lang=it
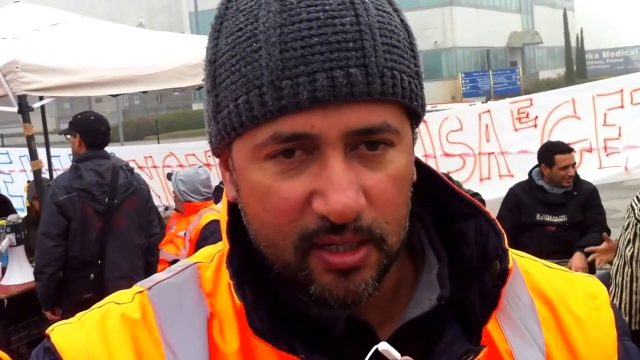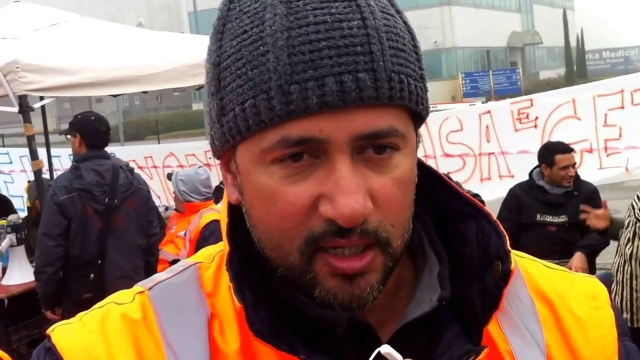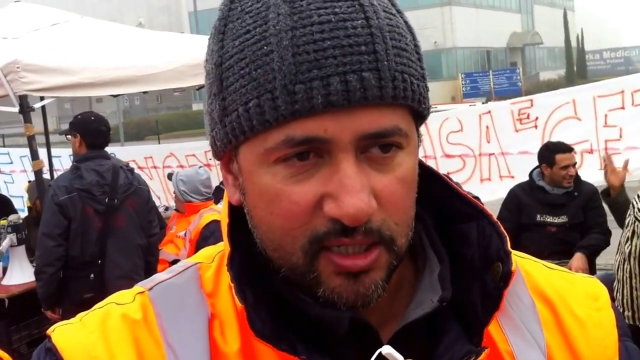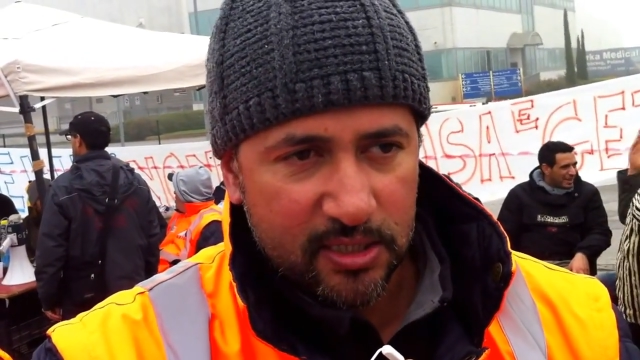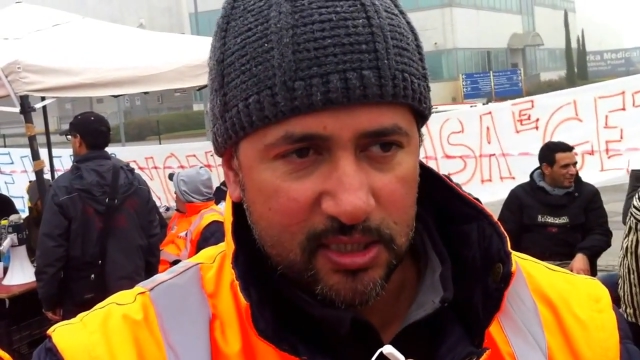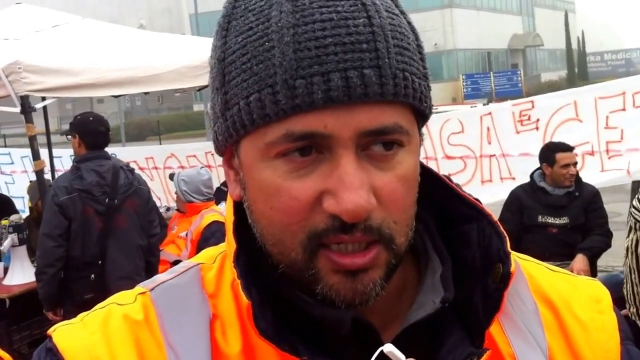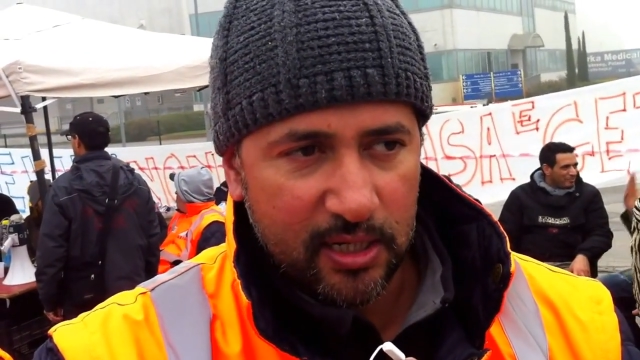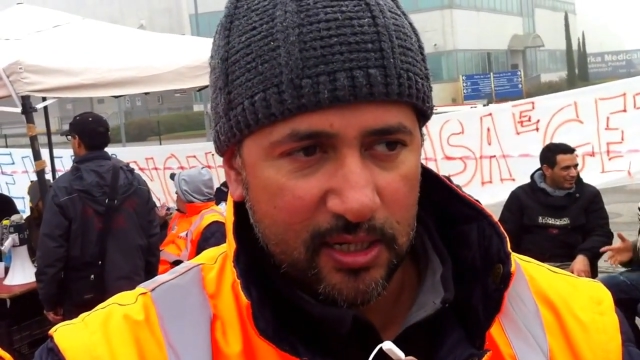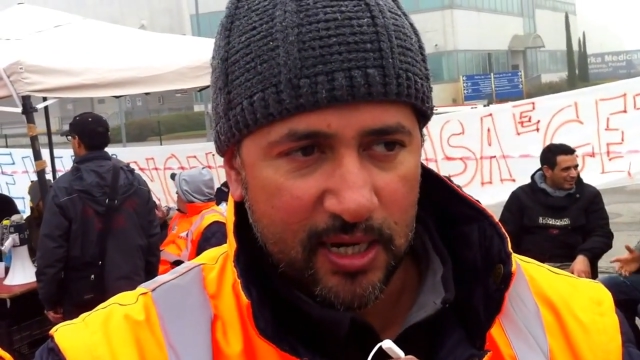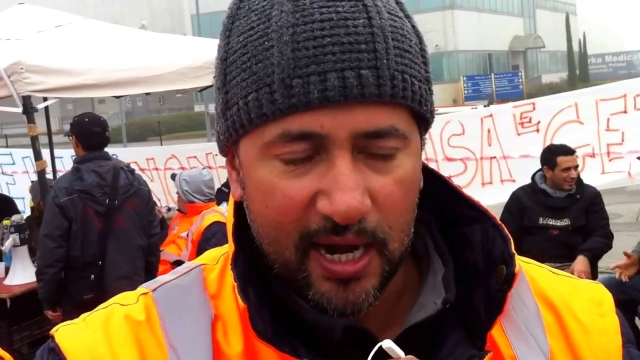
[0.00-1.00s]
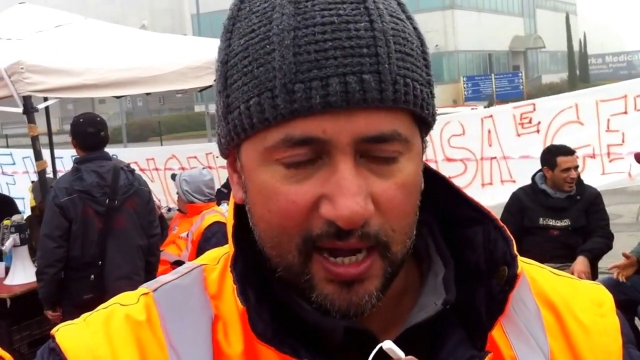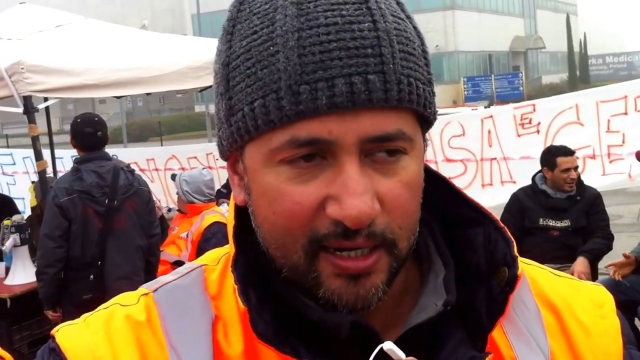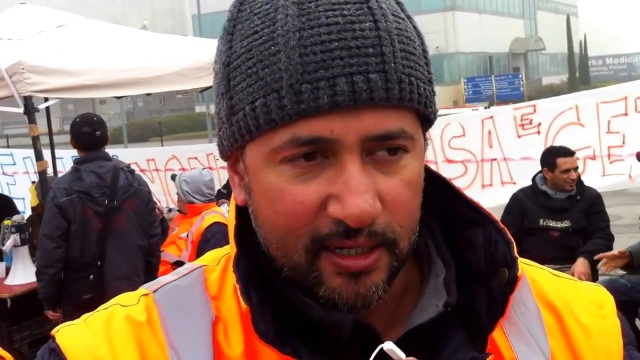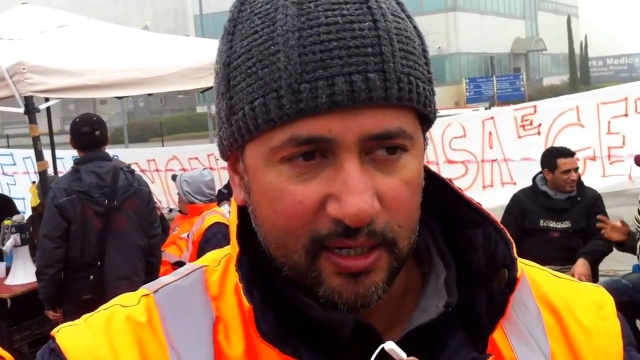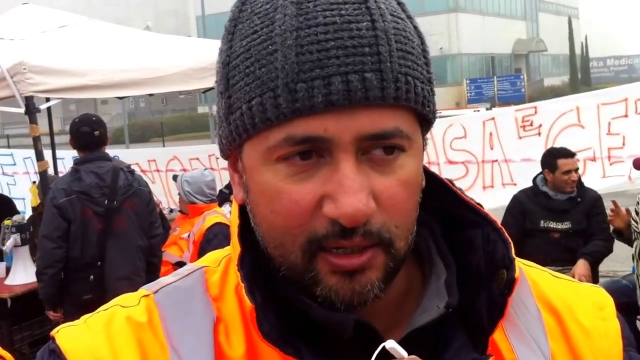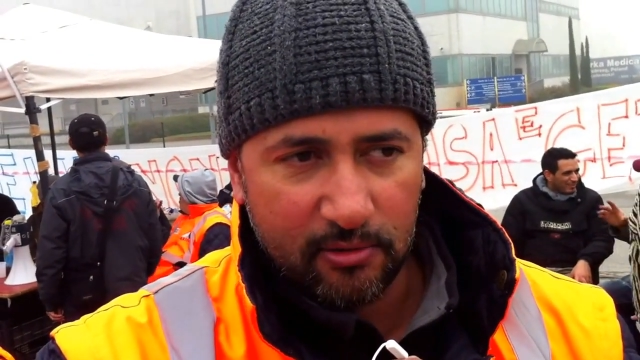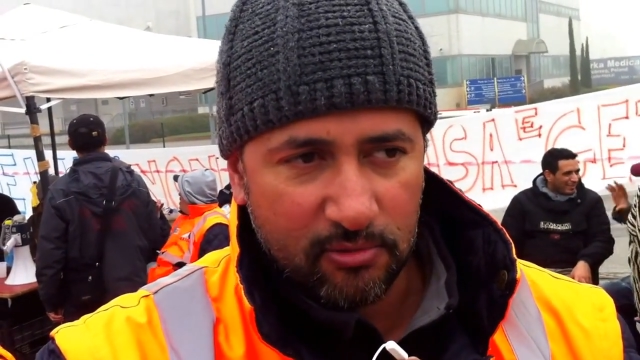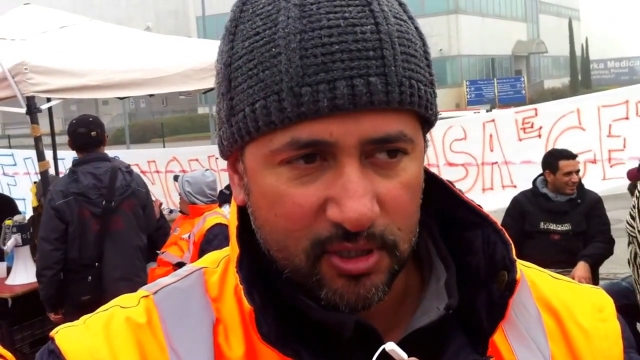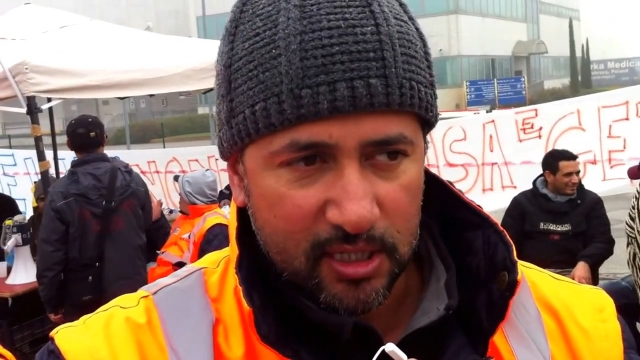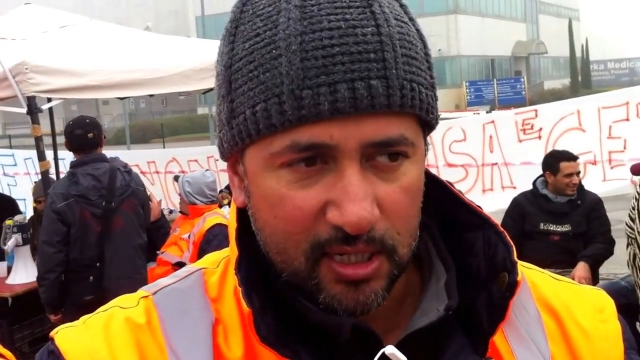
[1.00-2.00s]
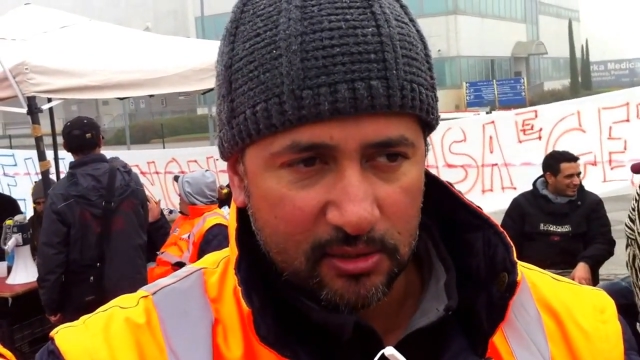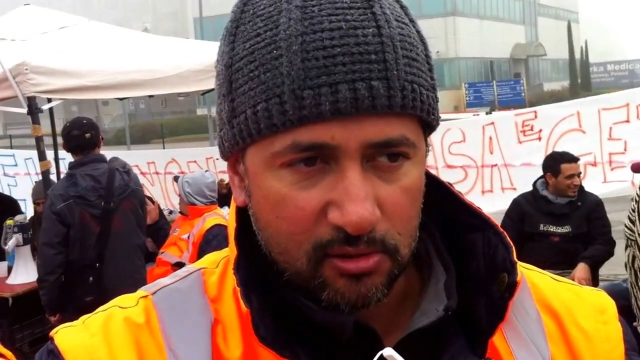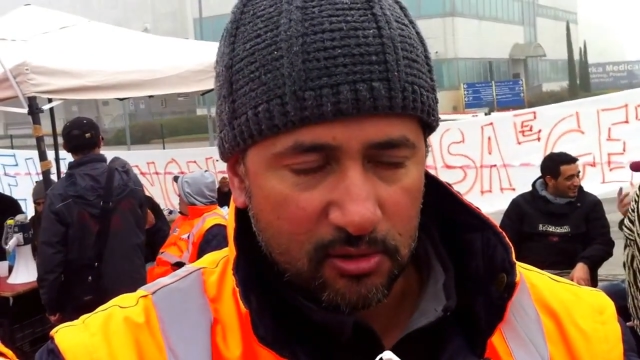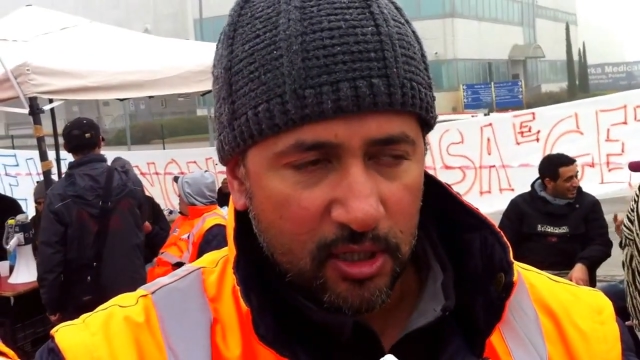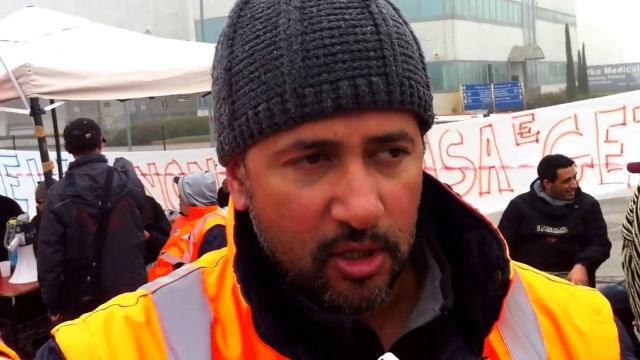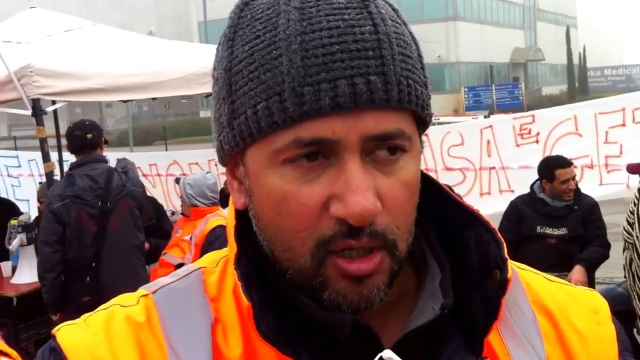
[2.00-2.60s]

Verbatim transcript: crisi, cali e quant'altro.